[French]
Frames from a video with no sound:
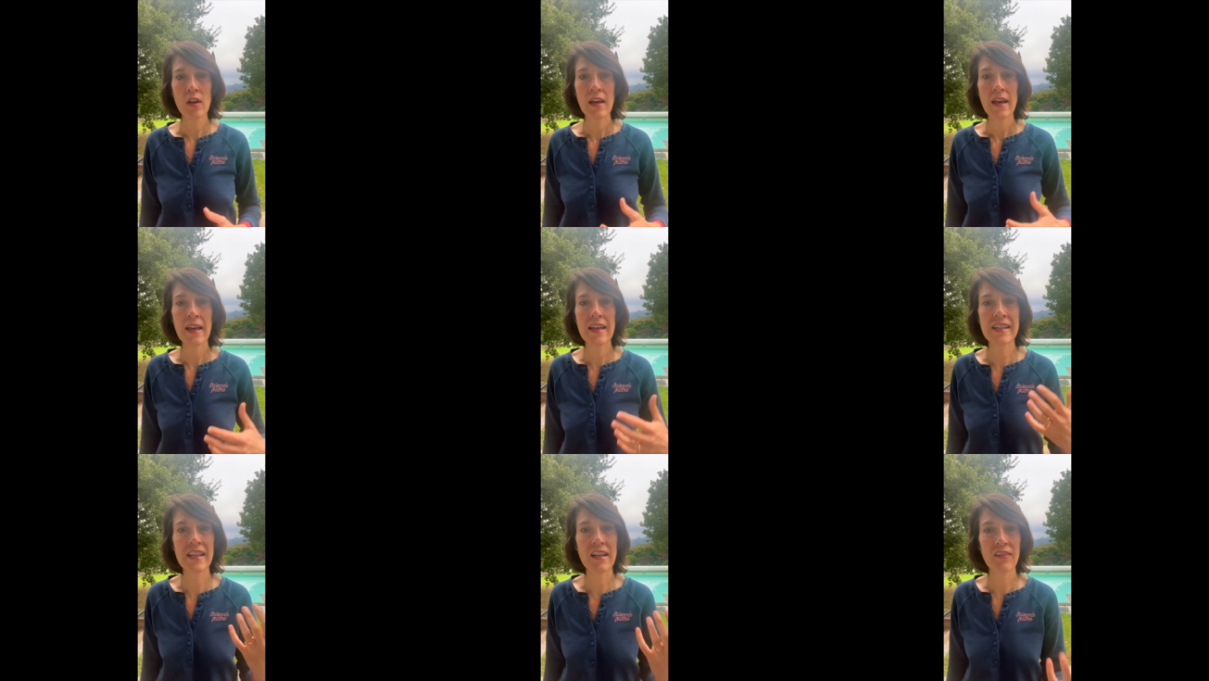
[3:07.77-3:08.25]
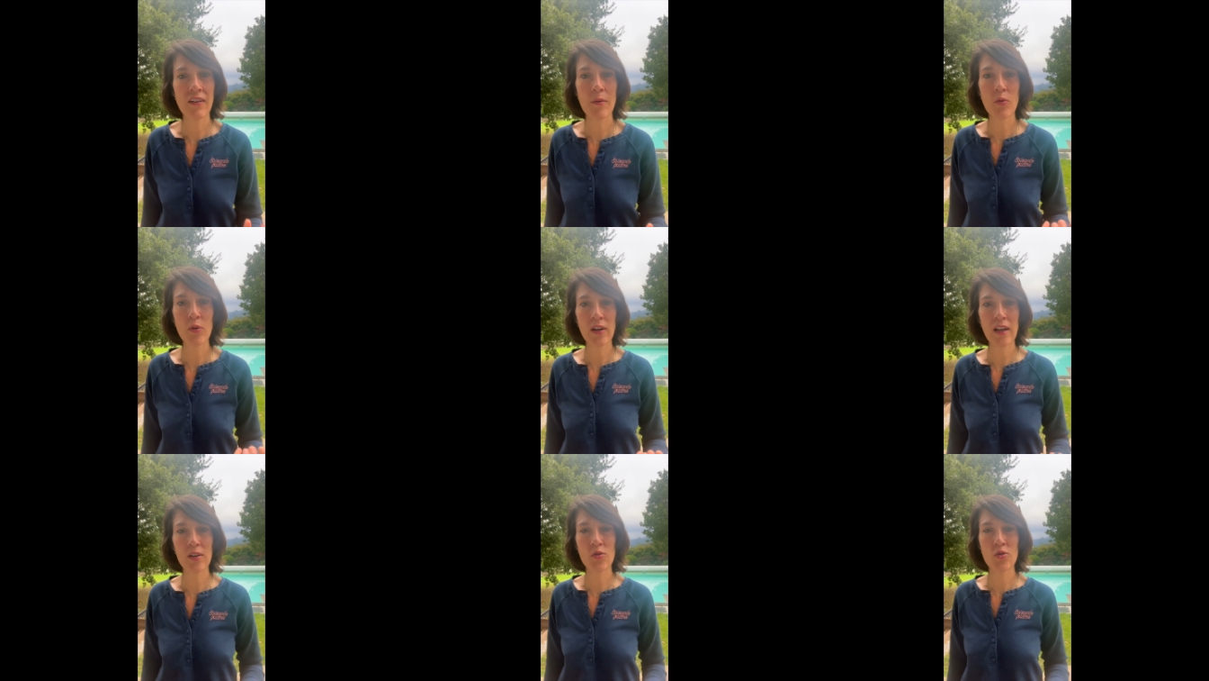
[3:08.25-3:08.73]
et c'est vraiment
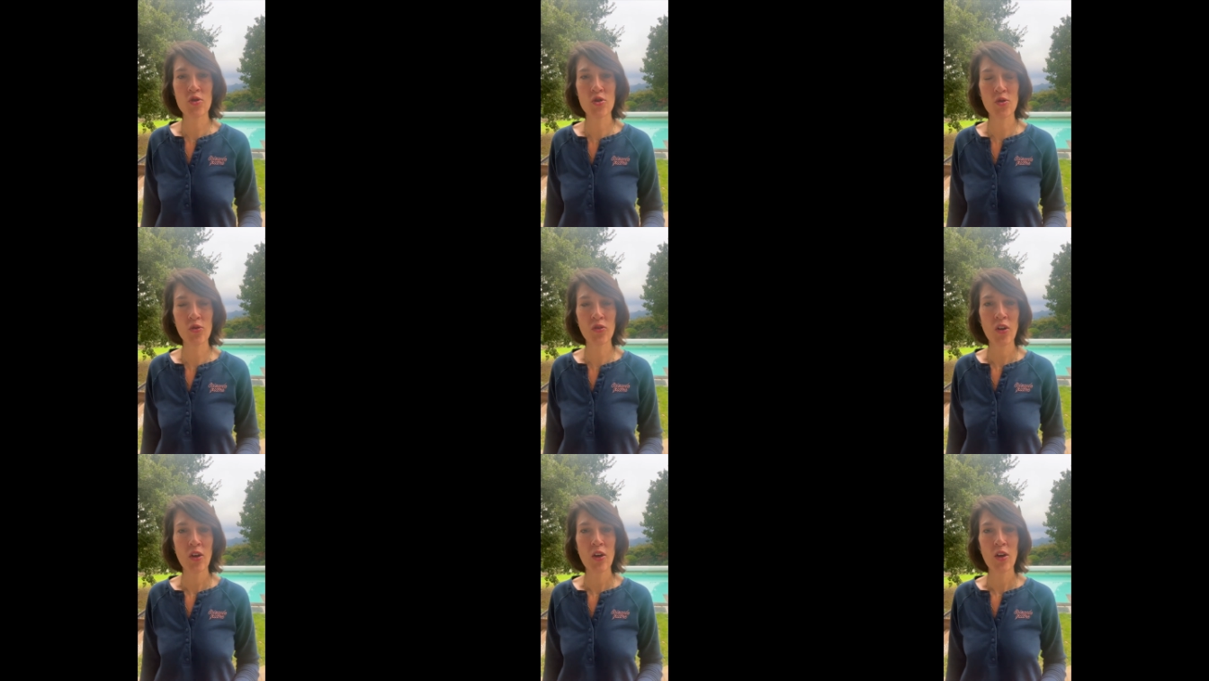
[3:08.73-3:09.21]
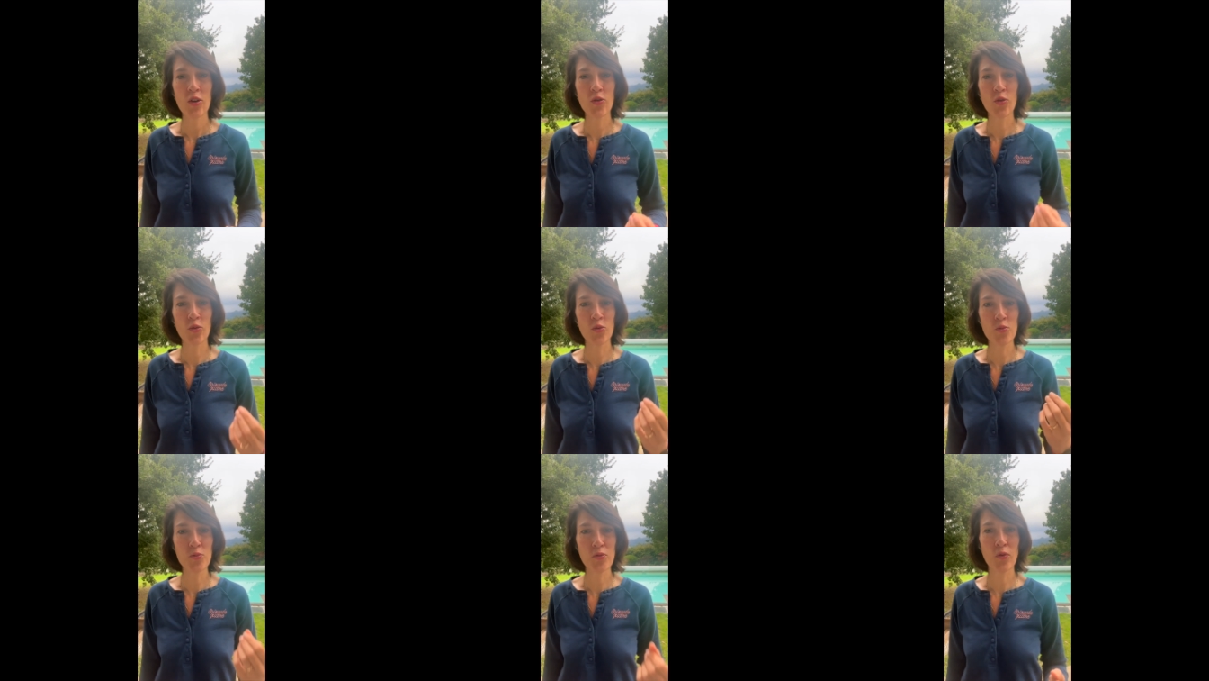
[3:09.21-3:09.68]
quelque chose dont
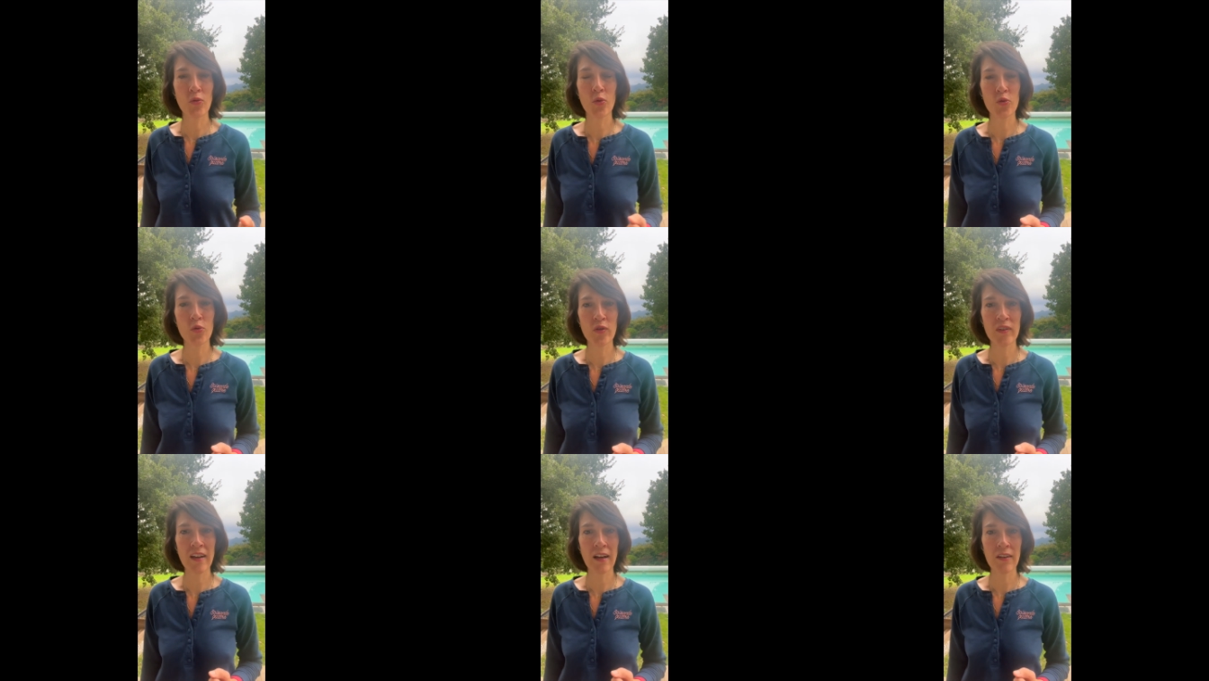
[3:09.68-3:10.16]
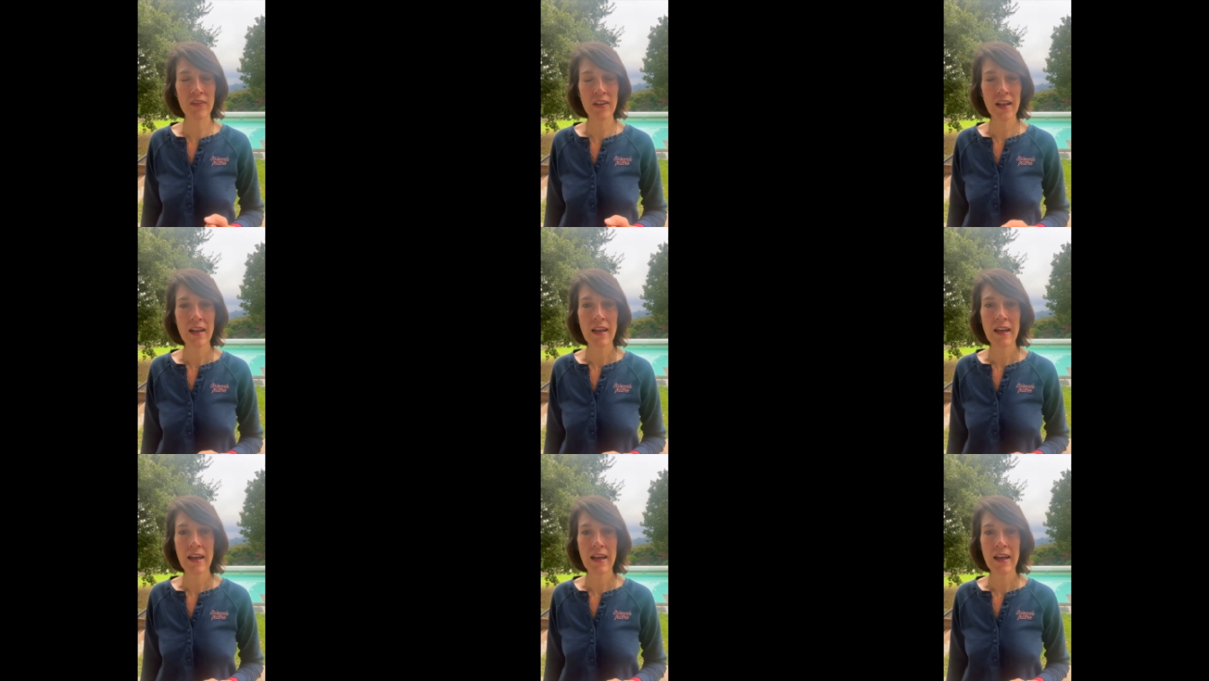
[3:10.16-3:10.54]
nous pouvons nous servir.